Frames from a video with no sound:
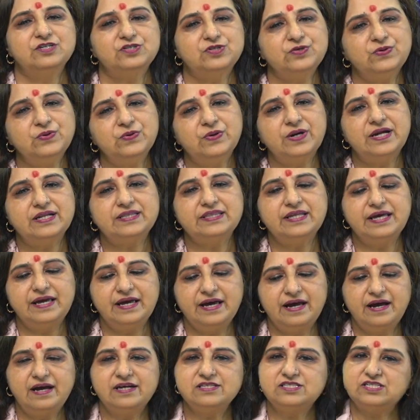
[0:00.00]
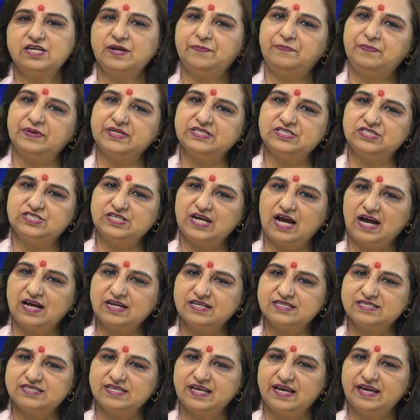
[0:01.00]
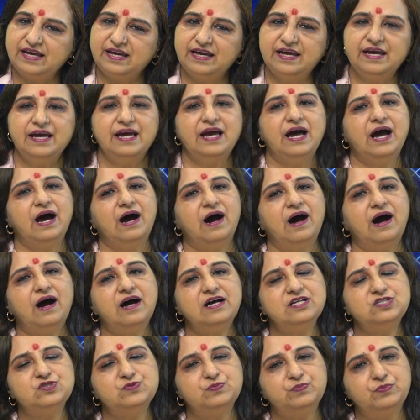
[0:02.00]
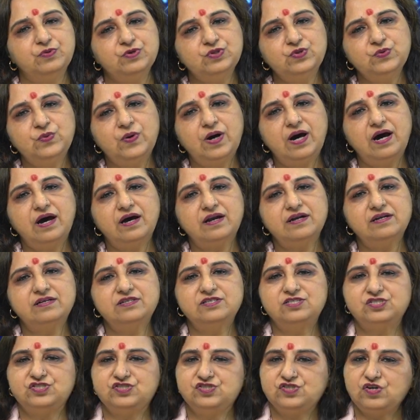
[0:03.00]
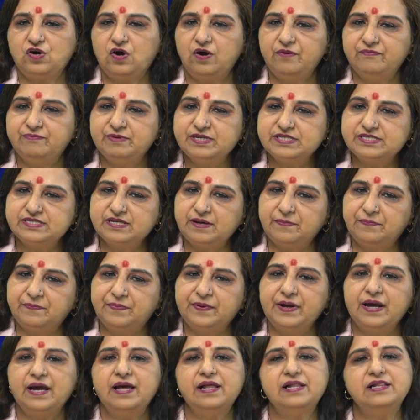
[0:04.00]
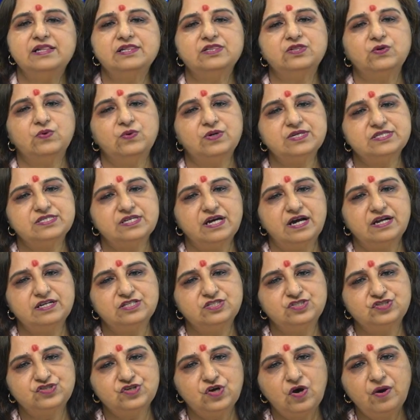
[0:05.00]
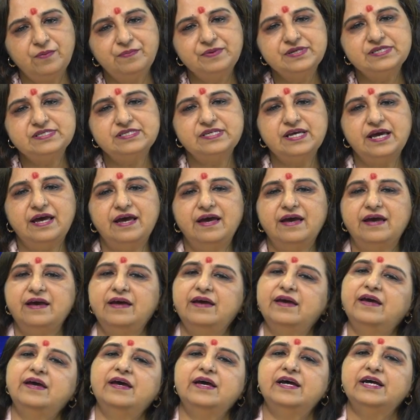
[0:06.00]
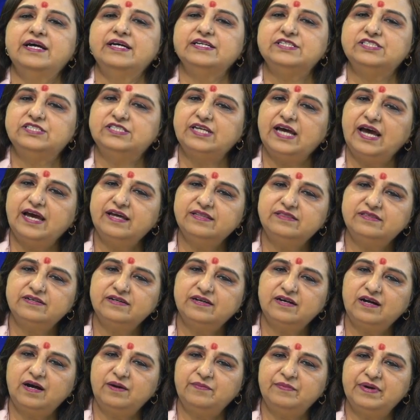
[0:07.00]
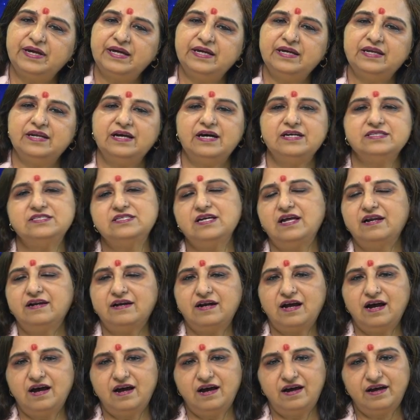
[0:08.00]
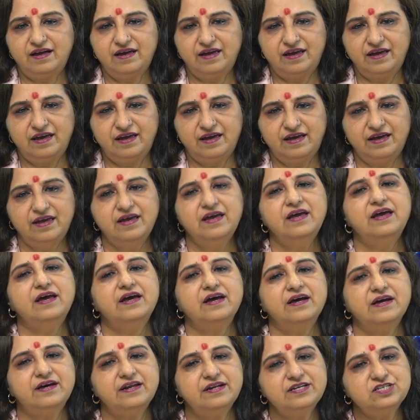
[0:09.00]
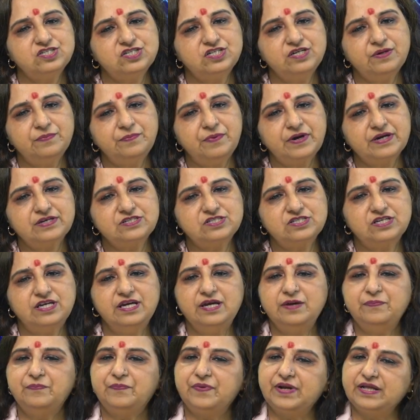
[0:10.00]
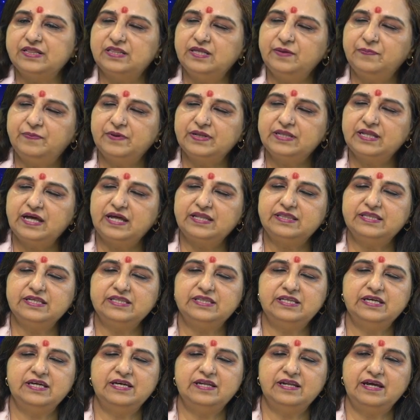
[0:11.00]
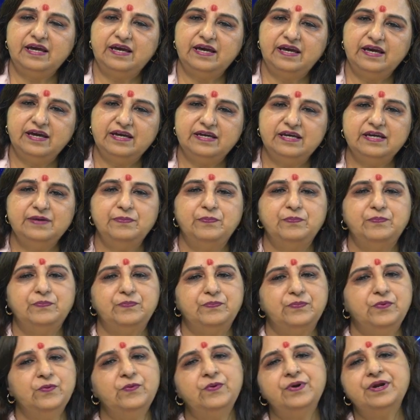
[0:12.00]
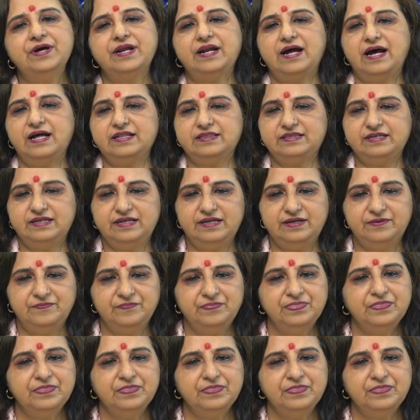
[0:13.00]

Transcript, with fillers: शुरू करते हैं आज के पंचांग से आज बुधवार 24 अप्रैल 2024 है चैत्र का महीना चल रहा है कृष्ण पक्ष की प्रतिपदा तिथि रहेगी पूर्ण रात्रि